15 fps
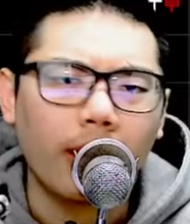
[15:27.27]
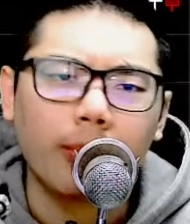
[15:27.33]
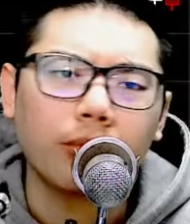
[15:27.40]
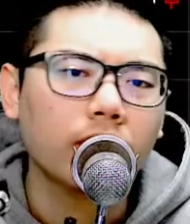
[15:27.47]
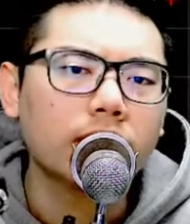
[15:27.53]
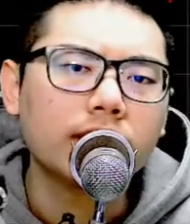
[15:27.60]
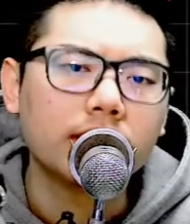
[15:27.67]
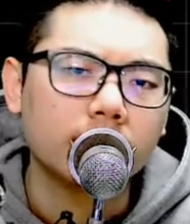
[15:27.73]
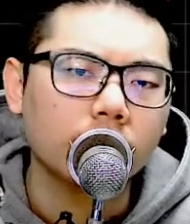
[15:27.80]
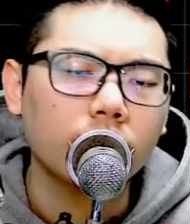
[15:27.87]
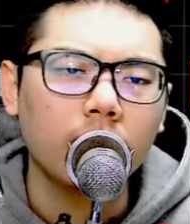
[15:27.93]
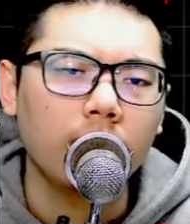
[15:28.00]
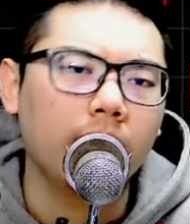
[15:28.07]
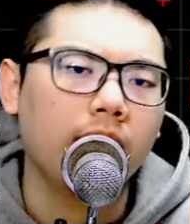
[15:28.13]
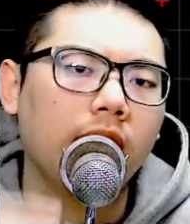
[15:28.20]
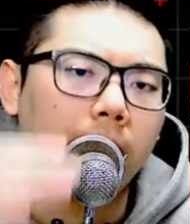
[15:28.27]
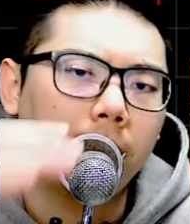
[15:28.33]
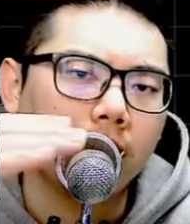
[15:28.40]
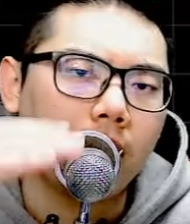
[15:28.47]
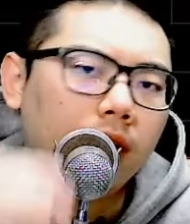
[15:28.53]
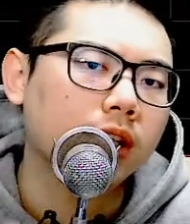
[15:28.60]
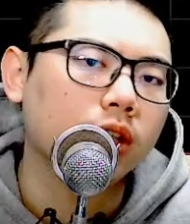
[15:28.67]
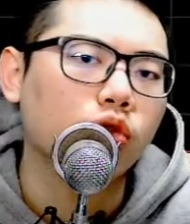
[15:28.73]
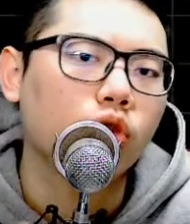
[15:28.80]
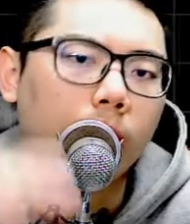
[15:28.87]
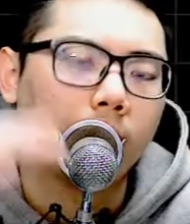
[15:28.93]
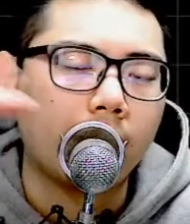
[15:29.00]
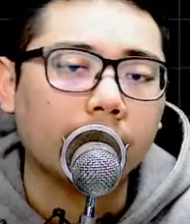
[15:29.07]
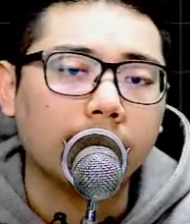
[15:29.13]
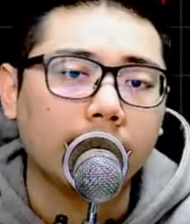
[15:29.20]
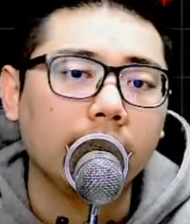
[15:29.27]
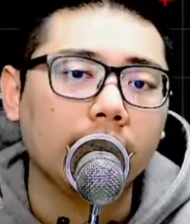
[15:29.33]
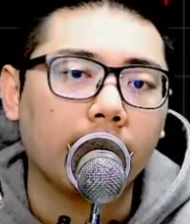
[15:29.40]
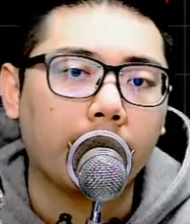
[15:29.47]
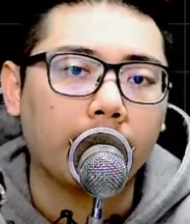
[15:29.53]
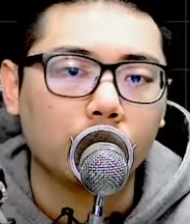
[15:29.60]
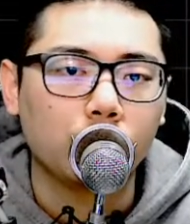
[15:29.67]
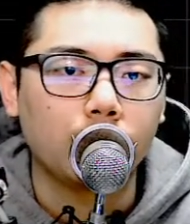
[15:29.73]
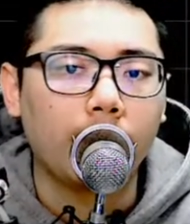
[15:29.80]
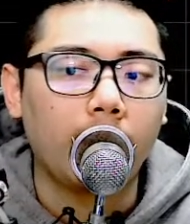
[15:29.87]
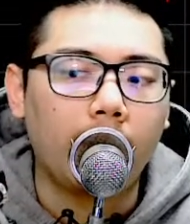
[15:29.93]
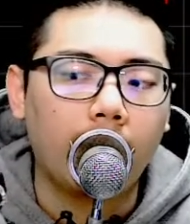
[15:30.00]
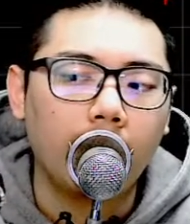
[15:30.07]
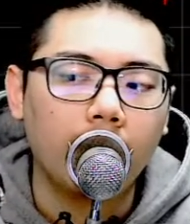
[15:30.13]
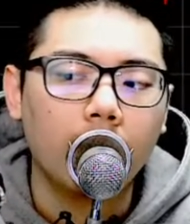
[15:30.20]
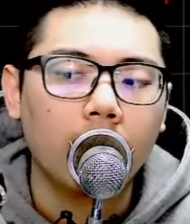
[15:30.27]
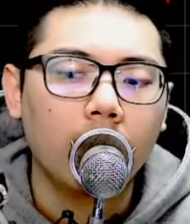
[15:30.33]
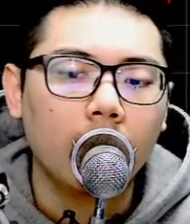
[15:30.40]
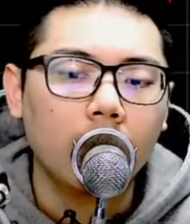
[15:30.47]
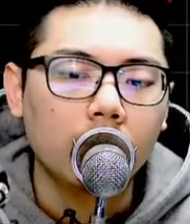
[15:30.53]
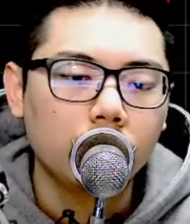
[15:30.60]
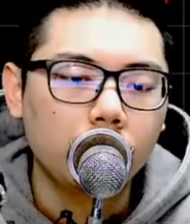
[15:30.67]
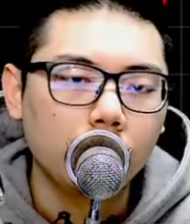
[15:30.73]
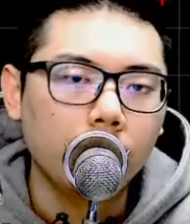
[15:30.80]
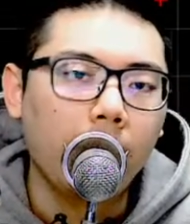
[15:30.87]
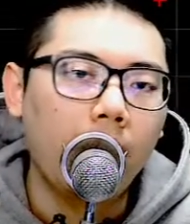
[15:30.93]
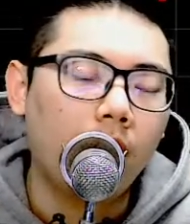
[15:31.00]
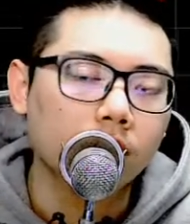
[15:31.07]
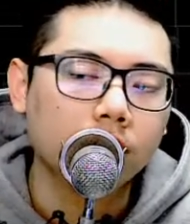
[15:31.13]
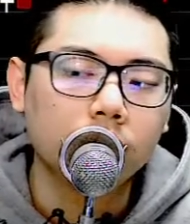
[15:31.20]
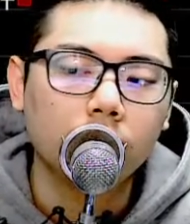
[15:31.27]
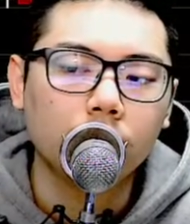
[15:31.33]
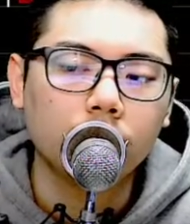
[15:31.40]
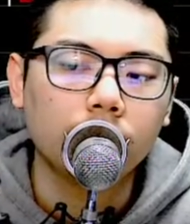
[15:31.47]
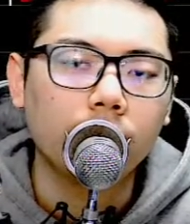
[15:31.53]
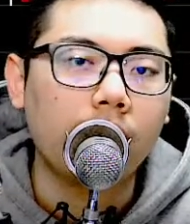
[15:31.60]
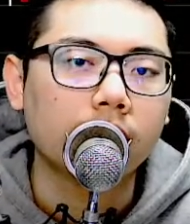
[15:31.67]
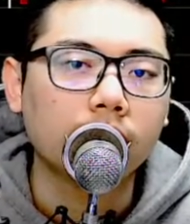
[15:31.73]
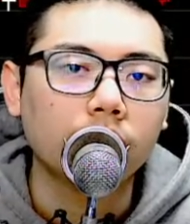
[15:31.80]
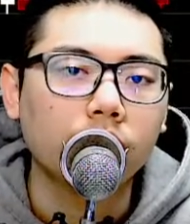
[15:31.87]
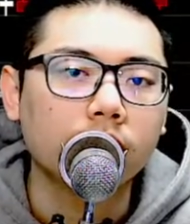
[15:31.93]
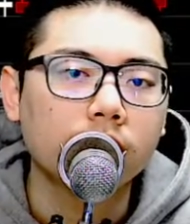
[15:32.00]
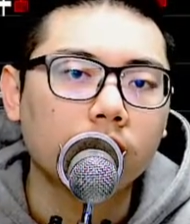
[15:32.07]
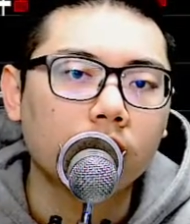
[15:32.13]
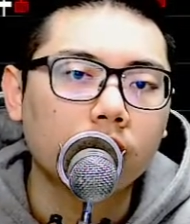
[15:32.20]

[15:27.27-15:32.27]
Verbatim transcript: 为它不会死，因为没也没达到停水，也没达到停利点嘛，续报啊。续报好事就继续发生，因为策